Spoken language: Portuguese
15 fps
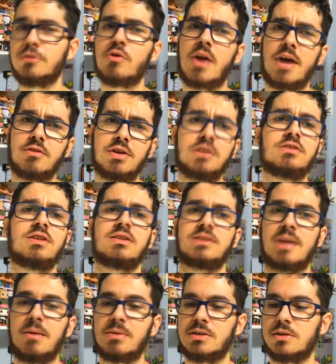do lado aí você
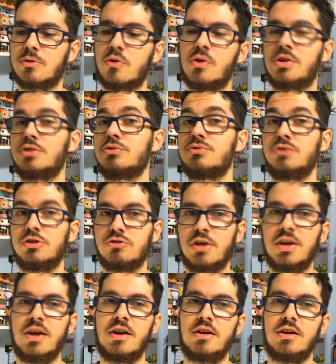sabe que tá colocando o vídeo aí,